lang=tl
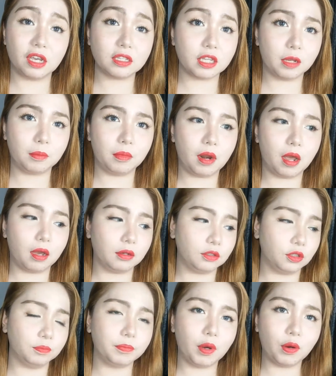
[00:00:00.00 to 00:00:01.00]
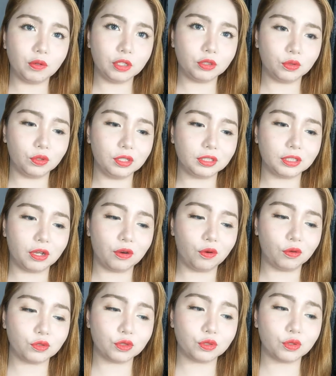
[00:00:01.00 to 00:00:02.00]
at saka sunblock, yun, paulit-ulit
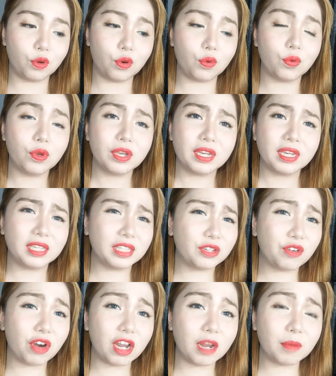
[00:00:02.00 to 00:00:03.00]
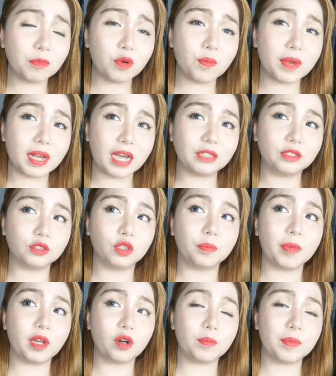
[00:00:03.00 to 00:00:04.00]
ako. So, hindi ko alam kung
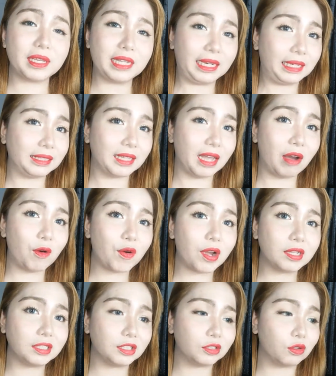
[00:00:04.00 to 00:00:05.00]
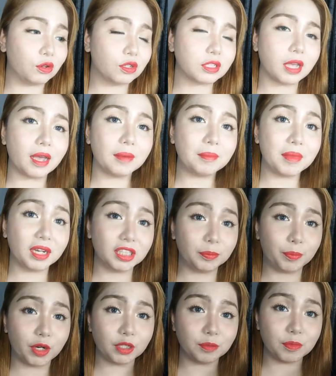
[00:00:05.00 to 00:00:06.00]
magkano to, pero may nakita akong ganito sa
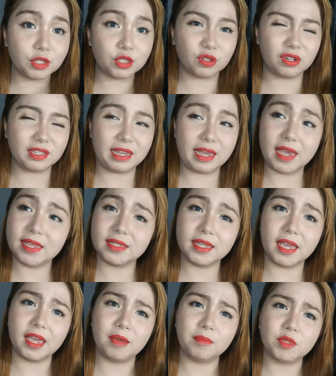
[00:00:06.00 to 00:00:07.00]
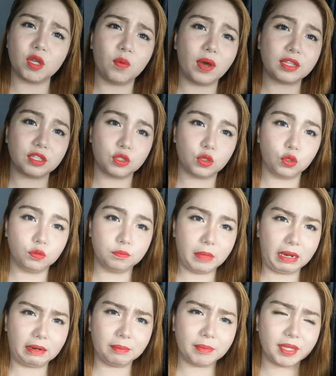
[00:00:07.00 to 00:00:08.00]
mga department store, sa SM, sa
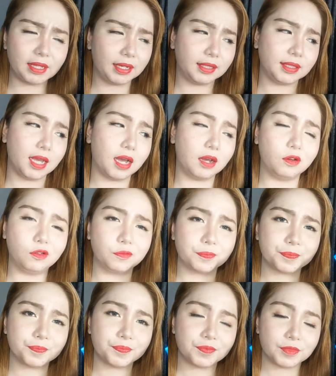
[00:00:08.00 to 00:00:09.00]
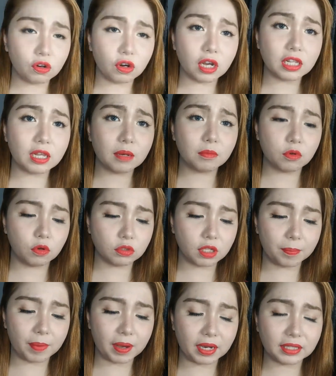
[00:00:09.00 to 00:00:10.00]
Watson, parang may nakita ako. Hindi ko alam
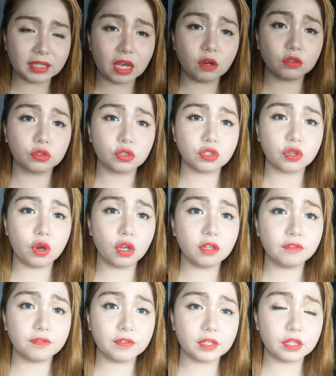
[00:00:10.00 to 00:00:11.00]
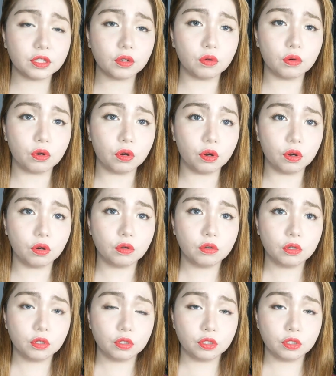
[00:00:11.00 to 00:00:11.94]
kung napakita ko to sa whole video ko